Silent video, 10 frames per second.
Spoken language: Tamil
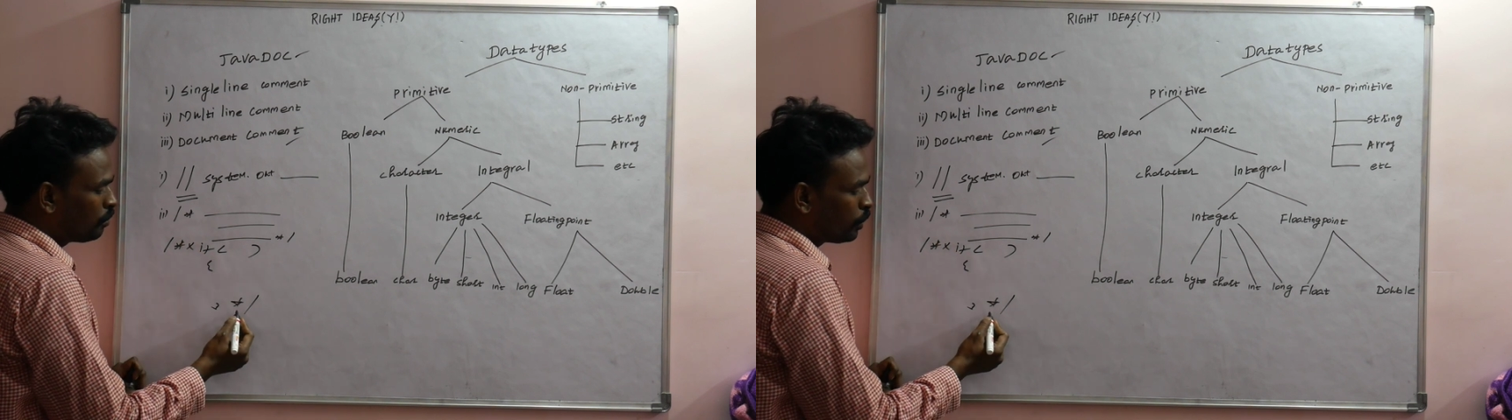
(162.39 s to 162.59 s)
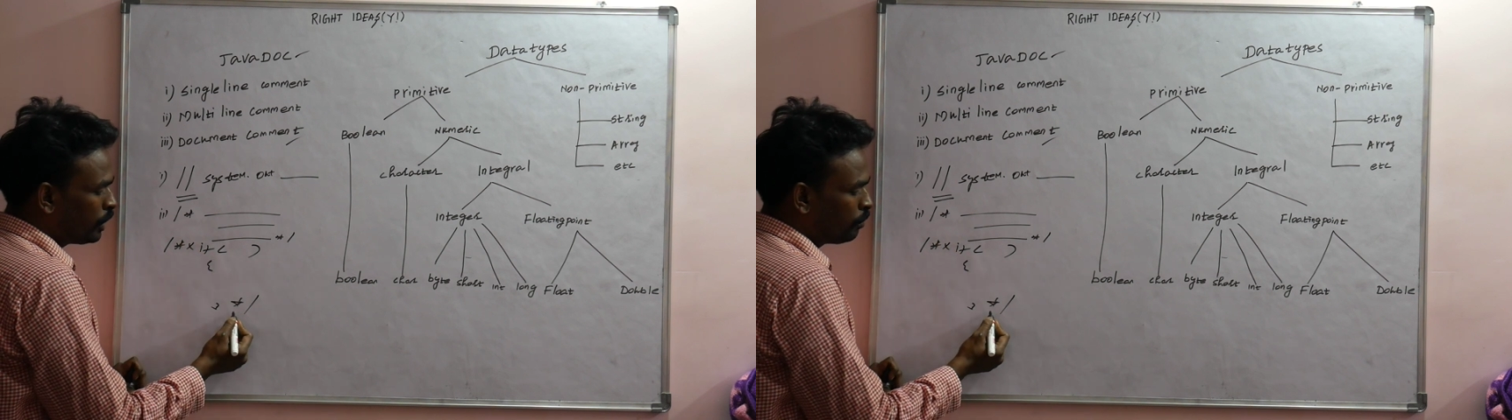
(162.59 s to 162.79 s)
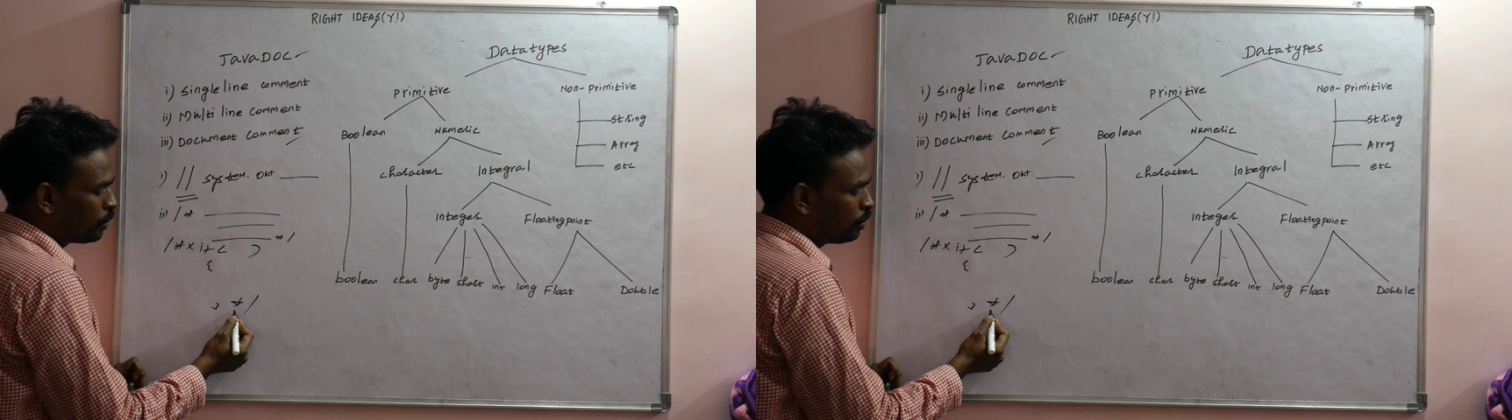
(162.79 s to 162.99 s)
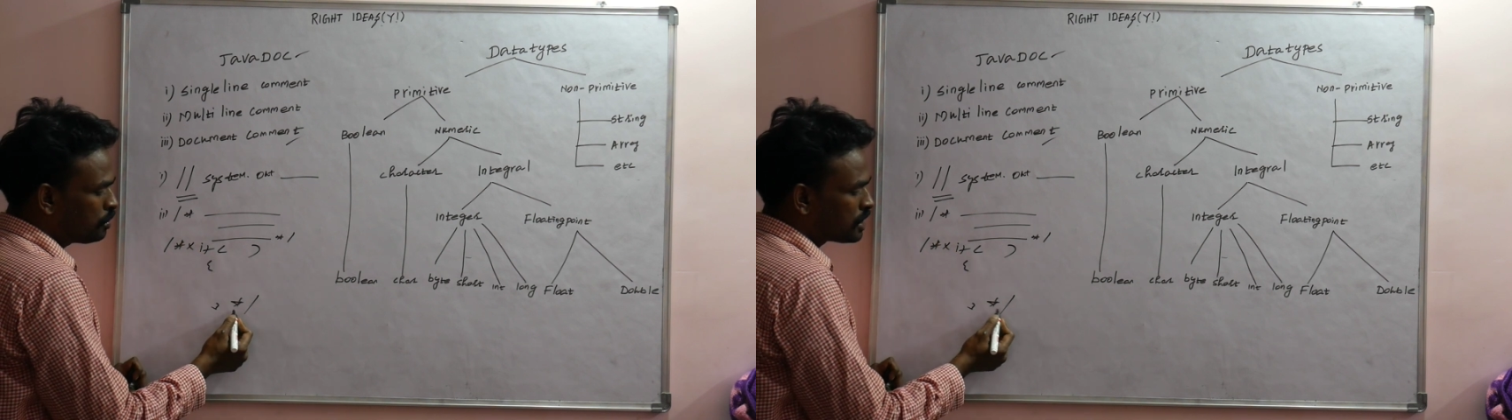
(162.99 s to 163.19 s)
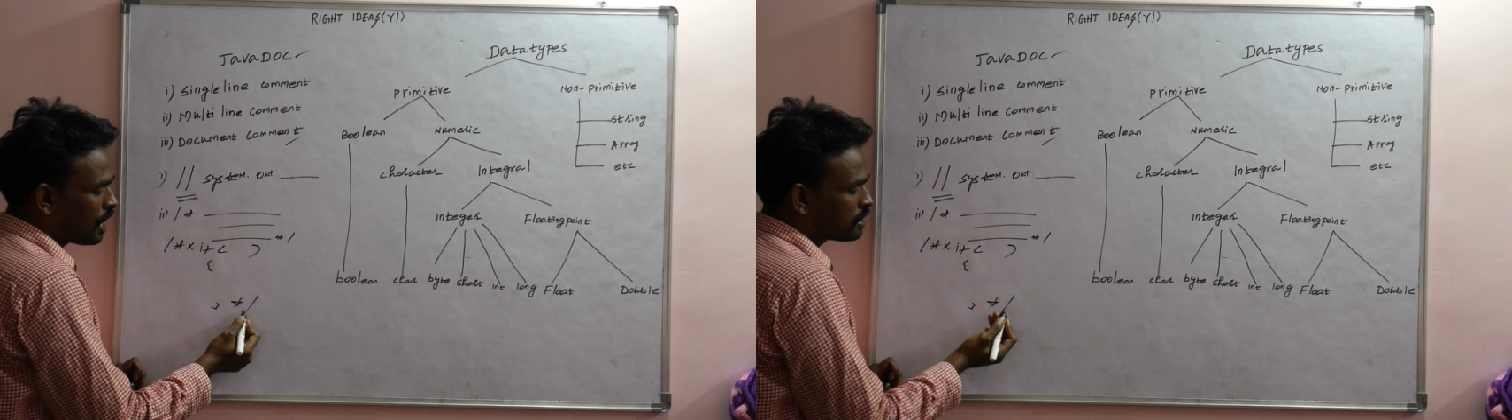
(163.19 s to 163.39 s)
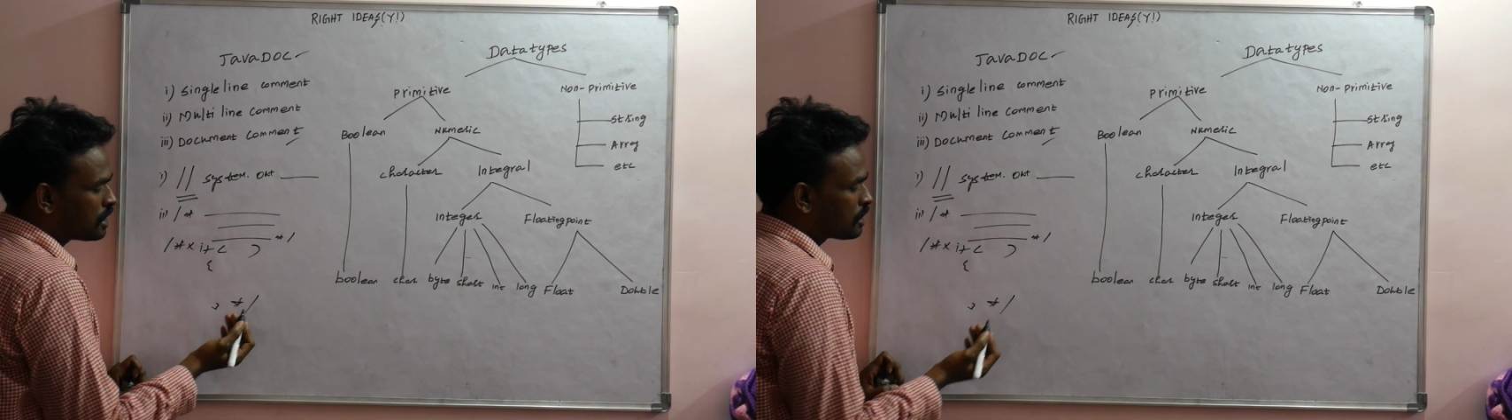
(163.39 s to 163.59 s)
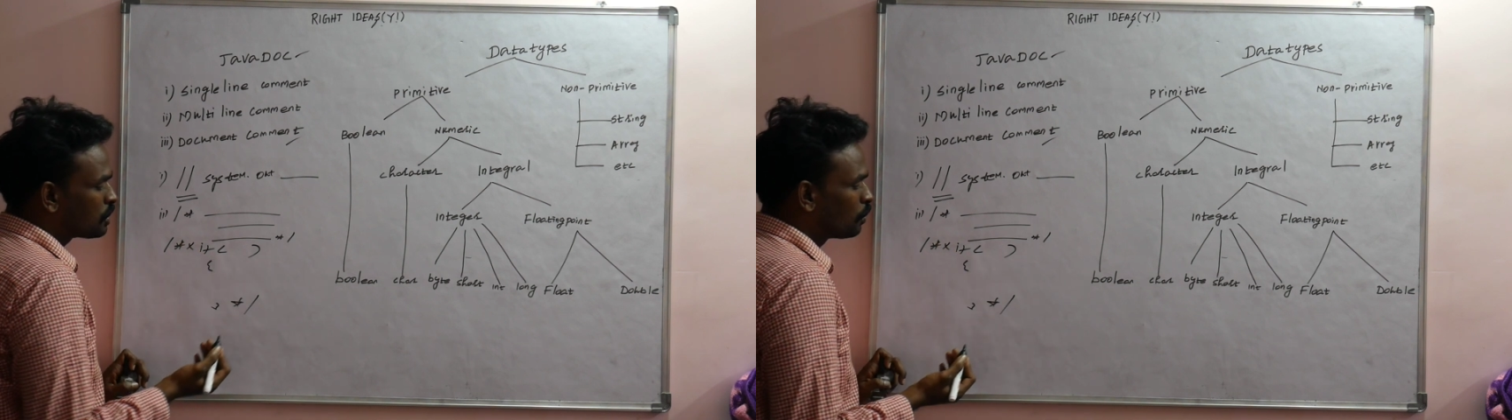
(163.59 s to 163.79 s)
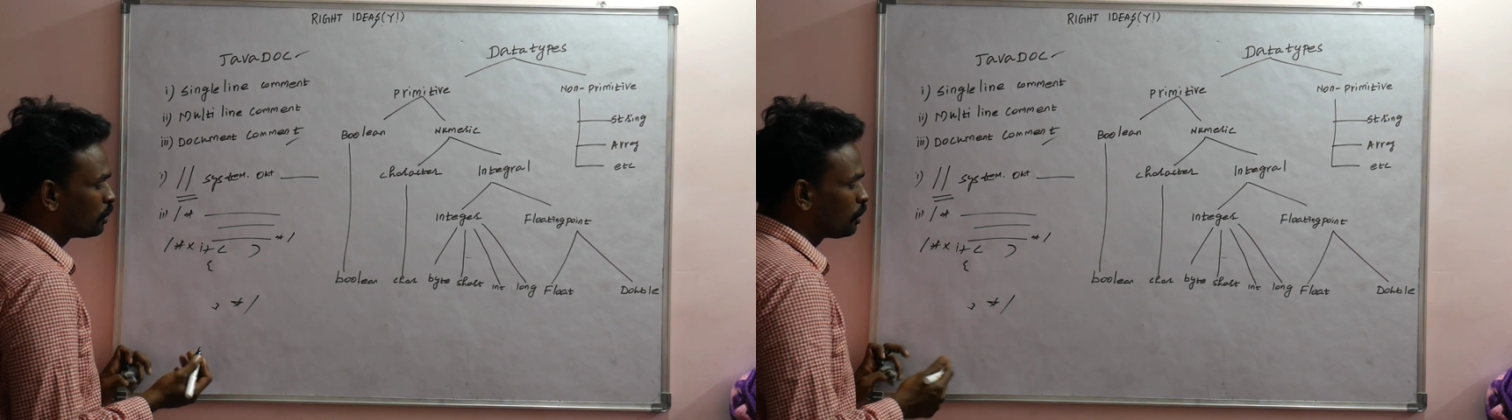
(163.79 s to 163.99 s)
முடியும் போதும் ஸ்டார்
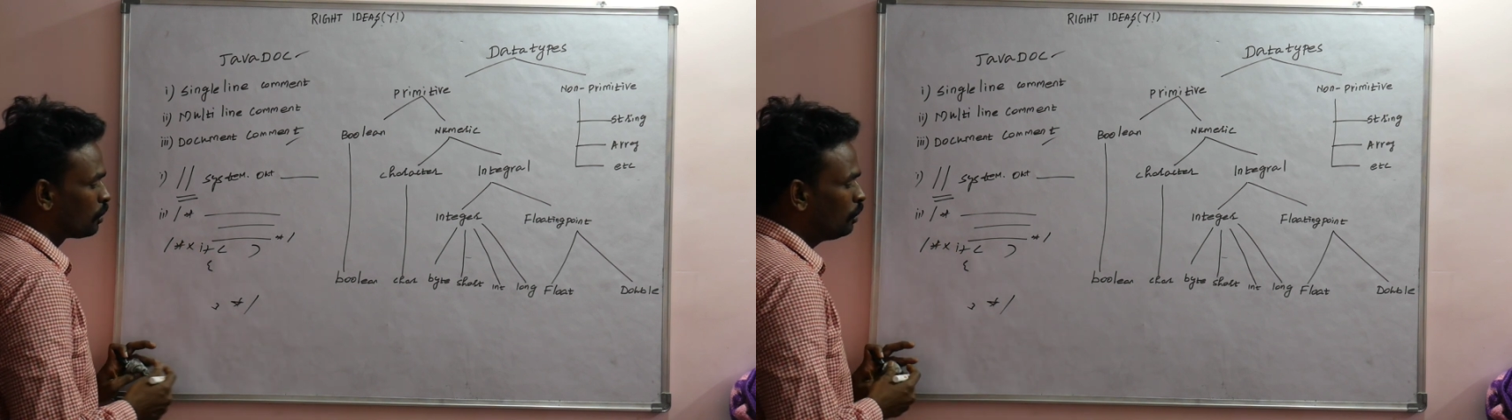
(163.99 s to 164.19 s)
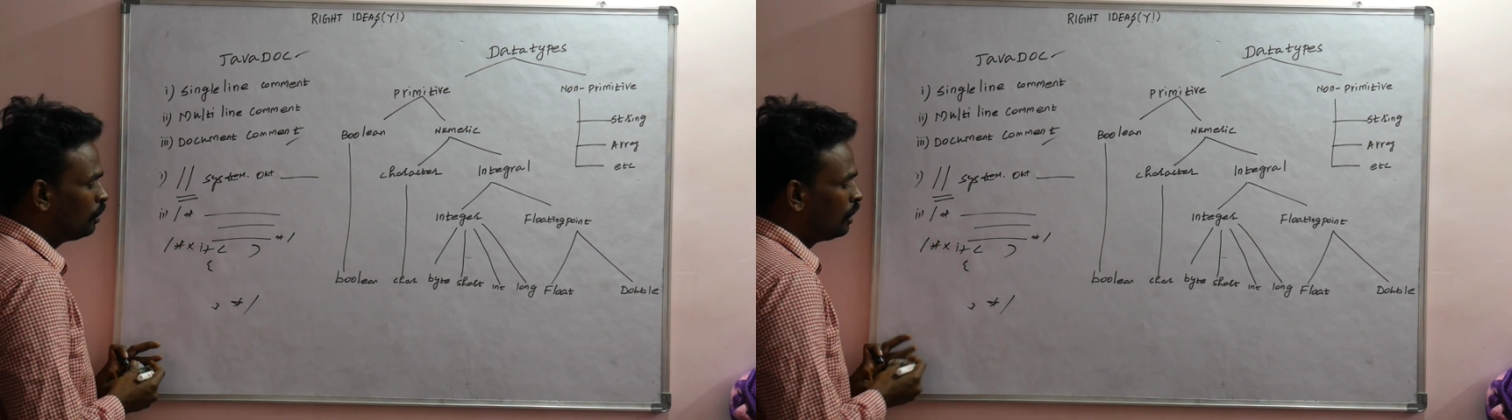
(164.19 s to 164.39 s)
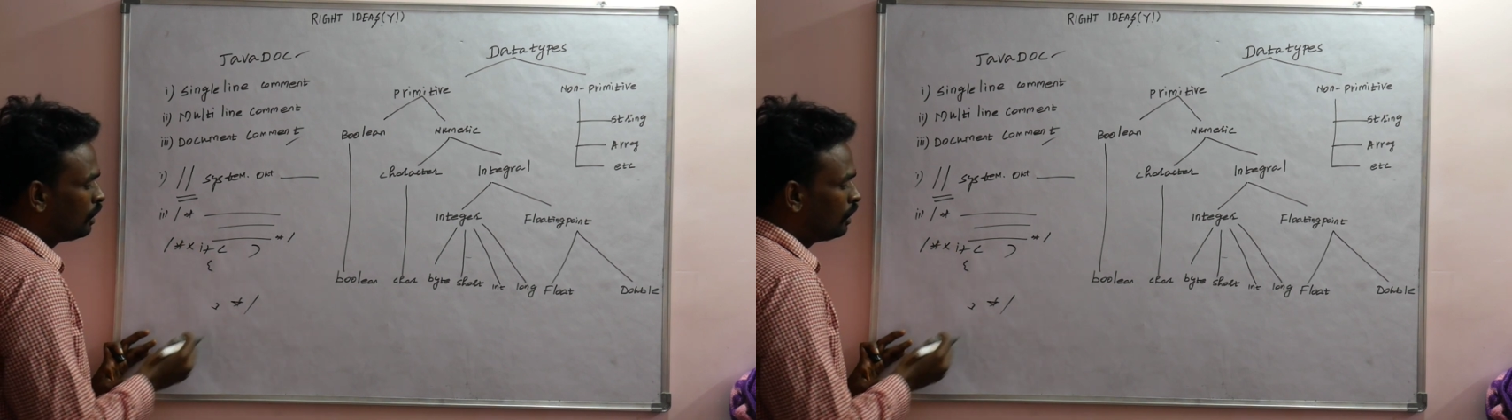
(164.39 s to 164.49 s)
ஸ்லாஷ்னு கொடுத்துடணும்